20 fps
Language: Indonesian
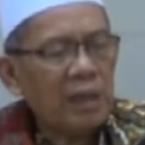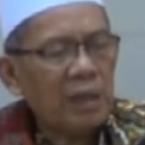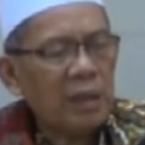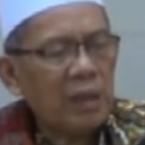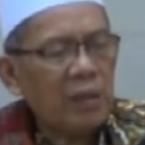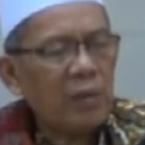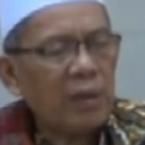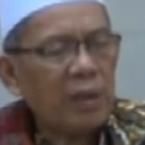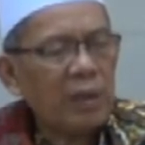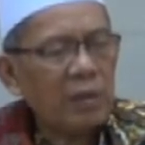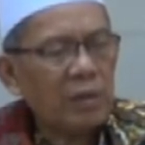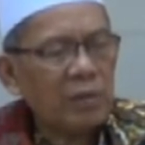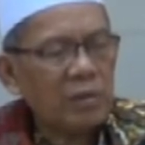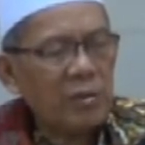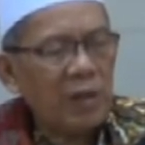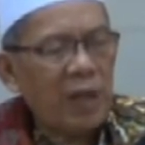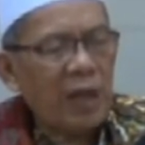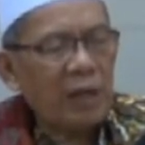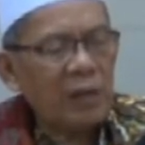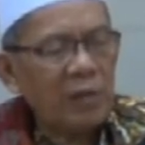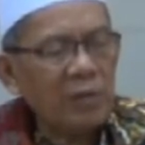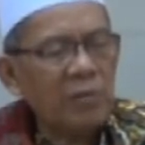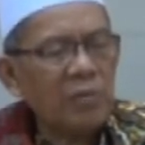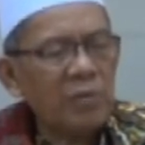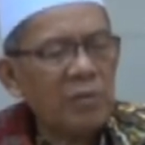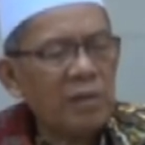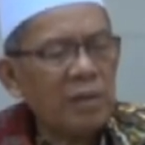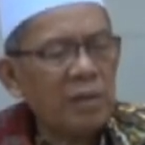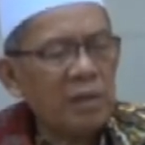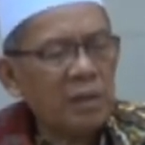dawuh Rasul
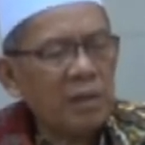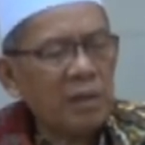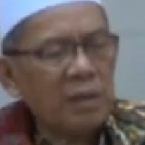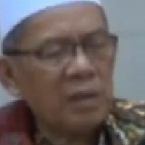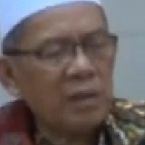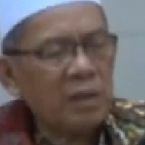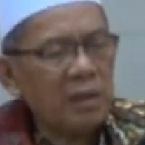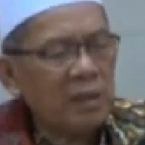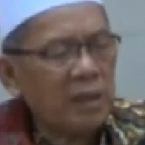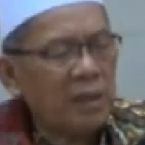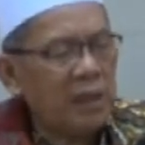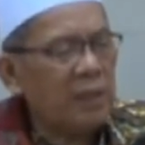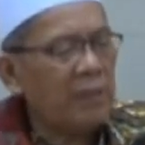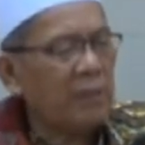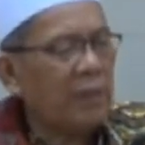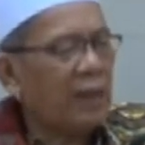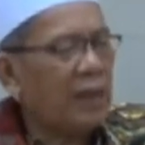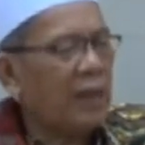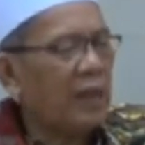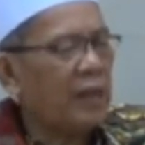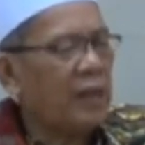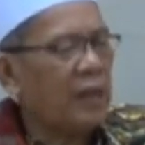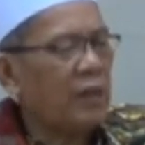anu di mana